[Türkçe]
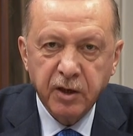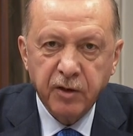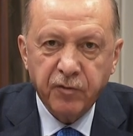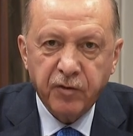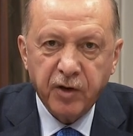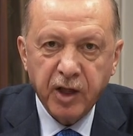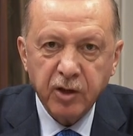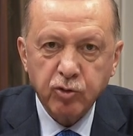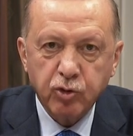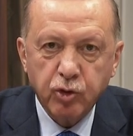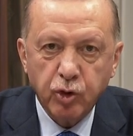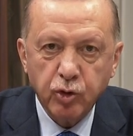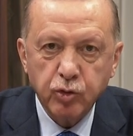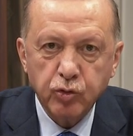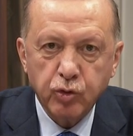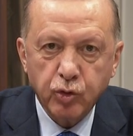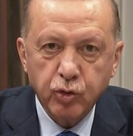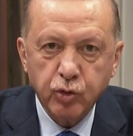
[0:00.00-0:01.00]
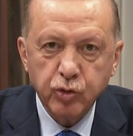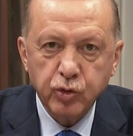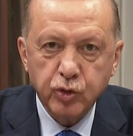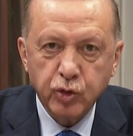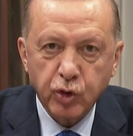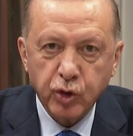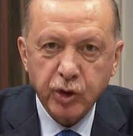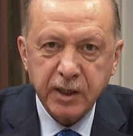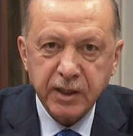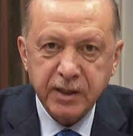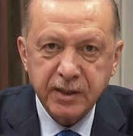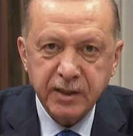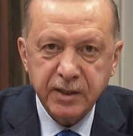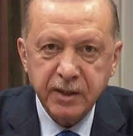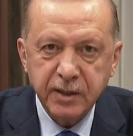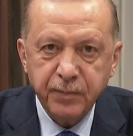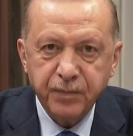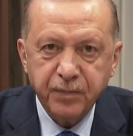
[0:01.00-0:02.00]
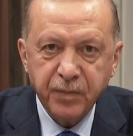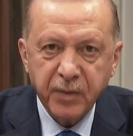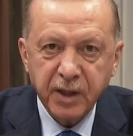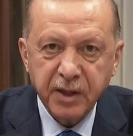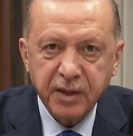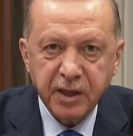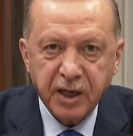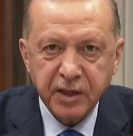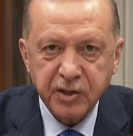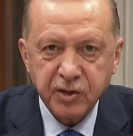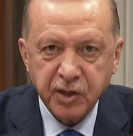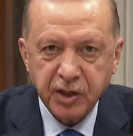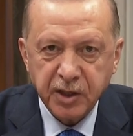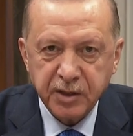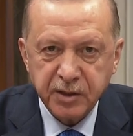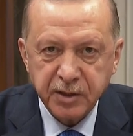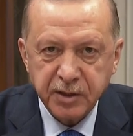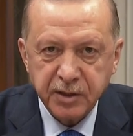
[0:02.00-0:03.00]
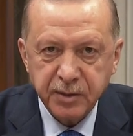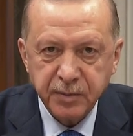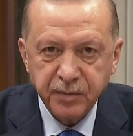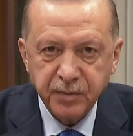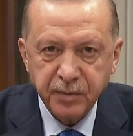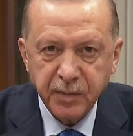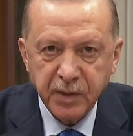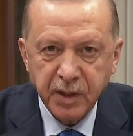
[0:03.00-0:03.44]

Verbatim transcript: Falcon 9 roketini tercih ettik.